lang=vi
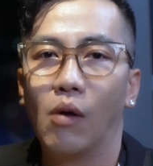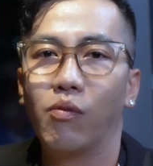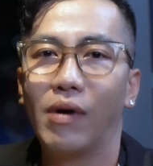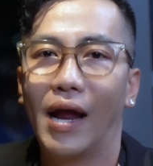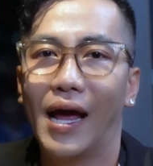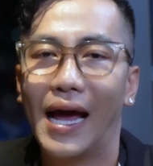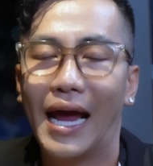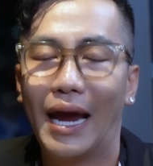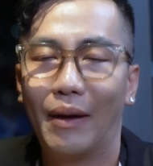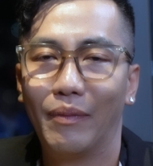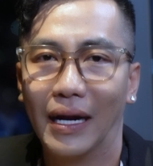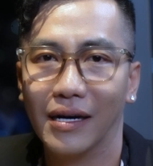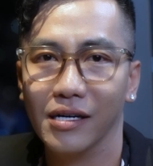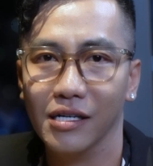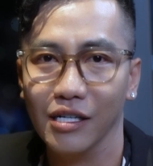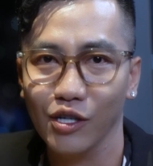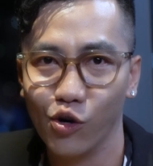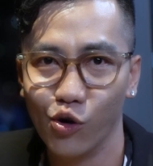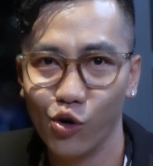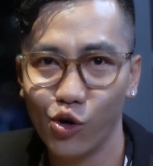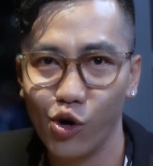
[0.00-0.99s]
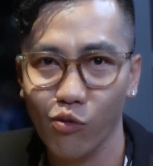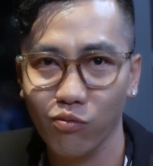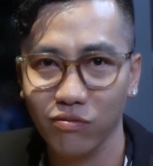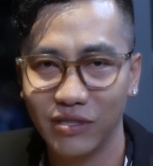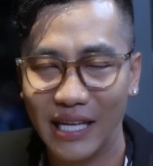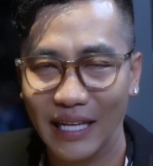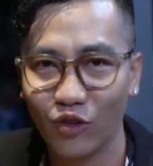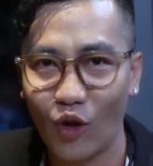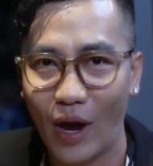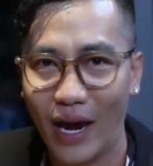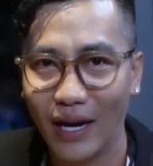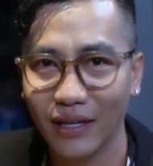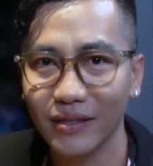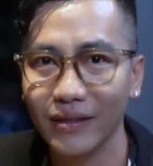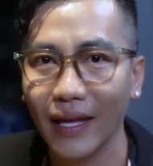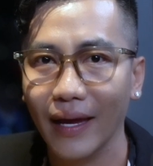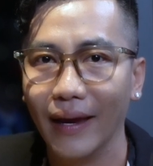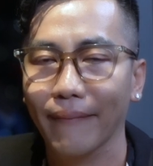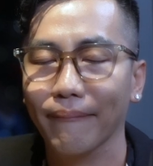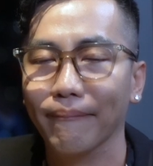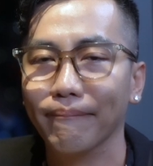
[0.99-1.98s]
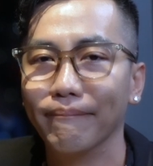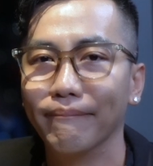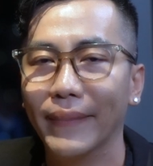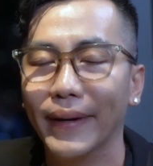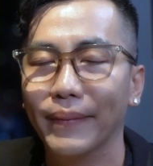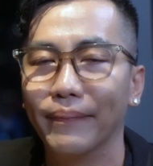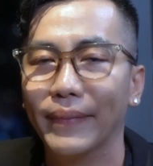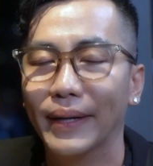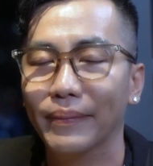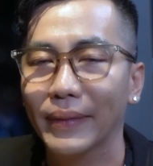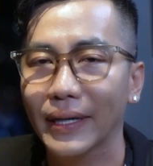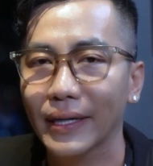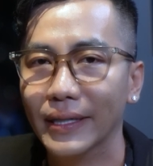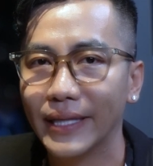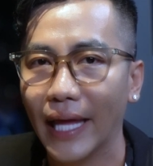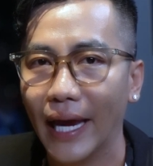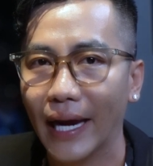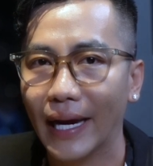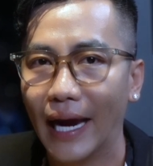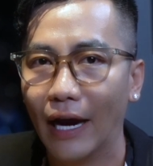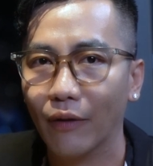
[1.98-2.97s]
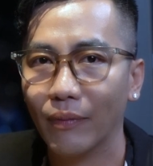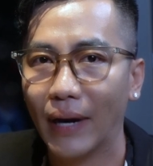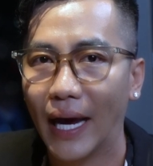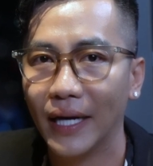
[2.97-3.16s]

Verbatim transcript: không lẽ em là người cuối cùng thanh toán tiền bữa, bữa tiệc ngày hôm